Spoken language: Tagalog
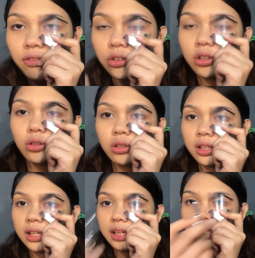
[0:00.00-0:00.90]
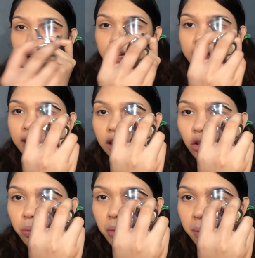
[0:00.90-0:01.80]
After nun, lilinyahan
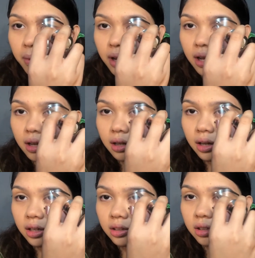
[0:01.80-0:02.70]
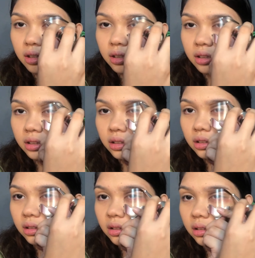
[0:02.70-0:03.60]
natin yung baba. Ganon.
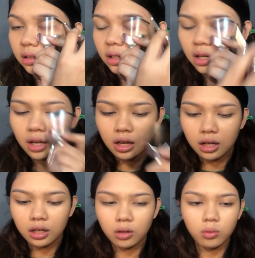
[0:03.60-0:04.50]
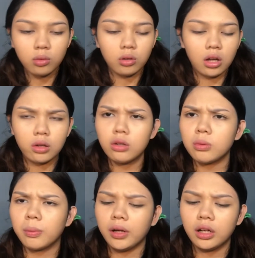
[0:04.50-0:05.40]
Oh, gagawin
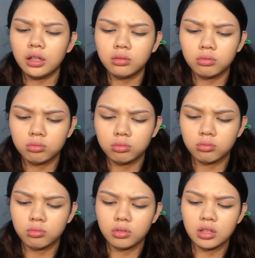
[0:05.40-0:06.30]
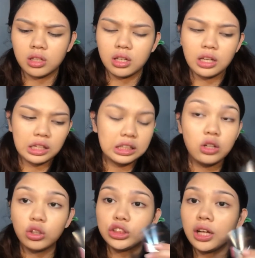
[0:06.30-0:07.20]
ko ba?
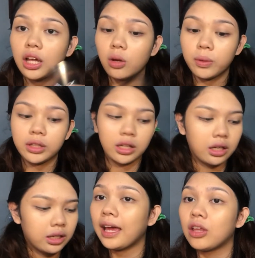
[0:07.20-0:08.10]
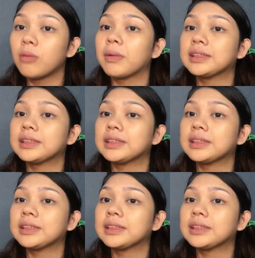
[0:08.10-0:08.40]
Hindi ko na siya gagawin na. Ganon.